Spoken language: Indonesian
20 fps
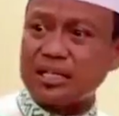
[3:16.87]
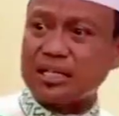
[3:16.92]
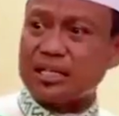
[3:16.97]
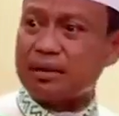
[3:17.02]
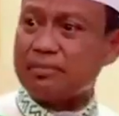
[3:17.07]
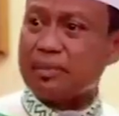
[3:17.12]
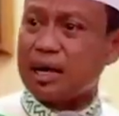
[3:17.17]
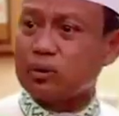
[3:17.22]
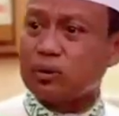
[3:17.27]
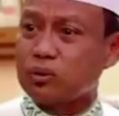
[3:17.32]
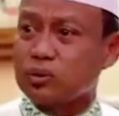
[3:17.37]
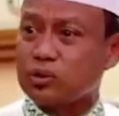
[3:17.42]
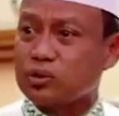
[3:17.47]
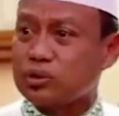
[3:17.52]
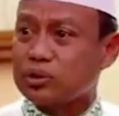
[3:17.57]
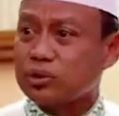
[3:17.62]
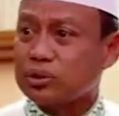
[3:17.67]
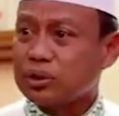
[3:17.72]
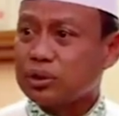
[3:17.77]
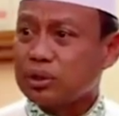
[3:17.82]
sana tidak
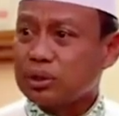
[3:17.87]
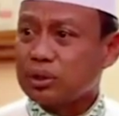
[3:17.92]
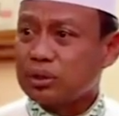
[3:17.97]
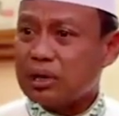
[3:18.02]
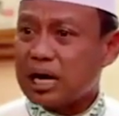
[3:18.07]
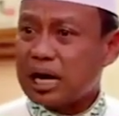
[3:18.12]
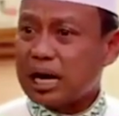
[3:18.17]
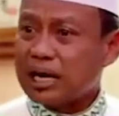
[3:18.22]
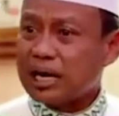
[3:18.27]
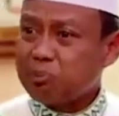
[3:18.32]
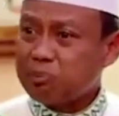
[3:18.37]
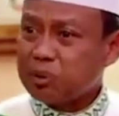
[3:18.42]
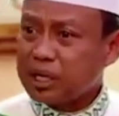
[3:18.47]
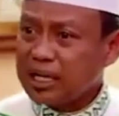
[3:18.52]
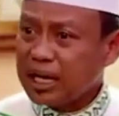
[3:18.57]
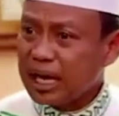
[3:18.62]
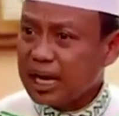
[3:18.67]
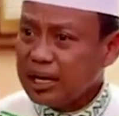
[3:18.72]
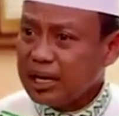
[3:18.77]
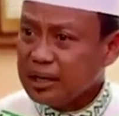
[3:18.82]
bagus.
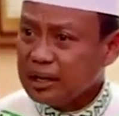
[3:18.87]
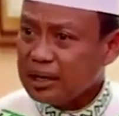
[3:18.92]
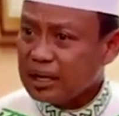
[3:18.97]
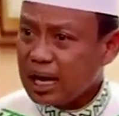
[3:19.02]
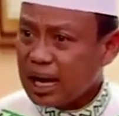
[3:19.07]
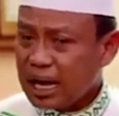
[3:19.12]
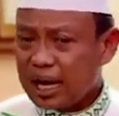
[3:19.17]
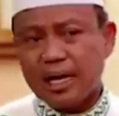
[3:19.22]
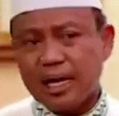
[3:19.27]
Ada pilihan?